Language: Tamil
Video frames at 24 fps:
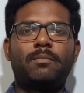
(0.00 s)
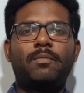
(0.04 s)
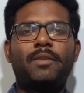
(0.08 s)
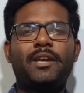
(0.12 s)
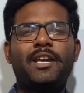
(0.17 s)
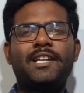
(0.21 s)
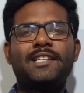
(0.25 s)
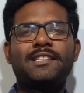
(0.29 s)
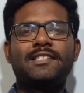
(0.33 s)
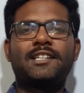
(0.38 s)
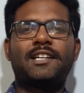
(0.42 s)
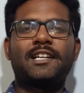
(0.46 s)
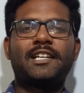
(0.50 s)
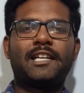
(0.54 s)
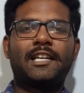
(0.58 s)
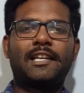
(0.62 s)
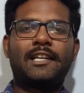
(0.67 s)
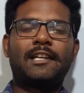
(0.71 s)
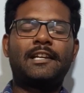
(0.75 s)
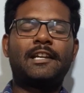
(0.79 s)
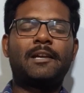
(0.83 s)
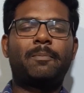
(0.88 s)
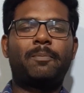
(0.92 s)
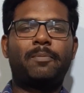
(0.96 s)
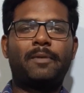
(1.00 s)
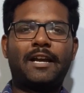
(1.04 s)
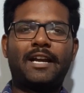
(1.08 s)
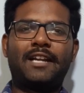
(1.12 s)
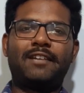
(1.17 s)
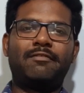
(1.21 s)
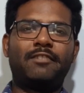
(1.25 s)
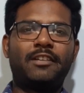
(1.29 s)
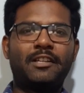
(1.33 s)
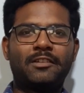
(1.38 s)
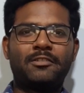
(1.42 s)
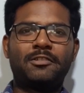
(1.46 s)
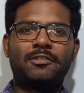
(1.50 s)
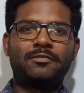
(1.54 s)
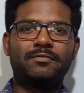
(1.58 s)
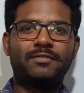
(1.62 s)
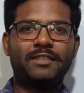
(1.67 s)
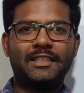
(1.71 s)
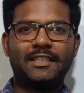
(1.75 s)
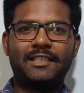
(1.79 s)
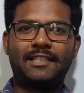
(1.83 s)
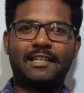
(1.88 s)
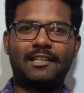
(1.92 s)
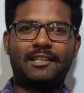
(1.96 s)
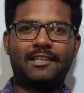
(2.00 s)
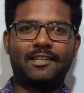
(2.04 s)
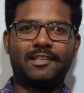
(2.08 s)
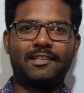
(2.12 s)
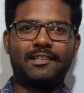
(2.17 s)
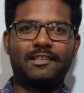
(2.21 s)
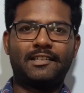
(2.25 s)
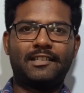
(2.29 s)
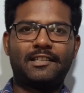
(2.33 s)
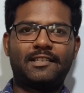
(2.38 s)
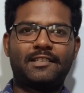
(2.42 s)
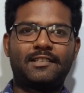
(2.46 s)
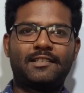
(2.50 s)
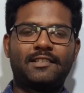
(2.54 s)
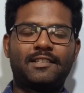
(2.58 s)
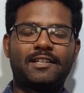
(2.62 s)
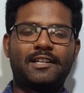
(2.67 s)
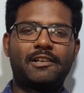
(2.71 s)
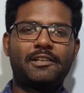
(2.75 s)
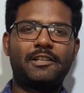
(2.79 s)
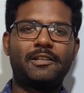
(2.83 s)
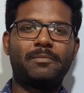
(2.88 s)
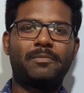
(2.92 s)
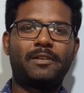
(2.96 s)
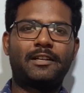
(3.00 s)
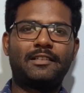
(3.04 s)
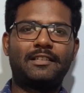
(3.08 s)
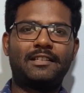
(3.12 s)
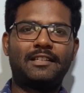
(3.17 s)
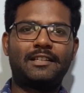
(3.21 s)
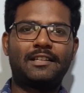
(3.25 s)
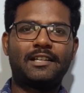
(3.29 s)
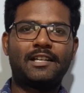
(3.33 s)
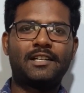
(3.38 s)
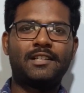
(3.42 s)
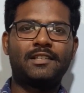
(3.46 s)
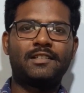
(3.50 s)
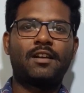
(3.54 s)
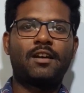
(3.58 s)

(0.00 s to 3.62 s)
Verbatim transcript: மேஜராக என்னென்ன பிளான் வேணும் வீடு கட்டுறதுக்கு அப்படின்னு பார்த்தீங்கன்னா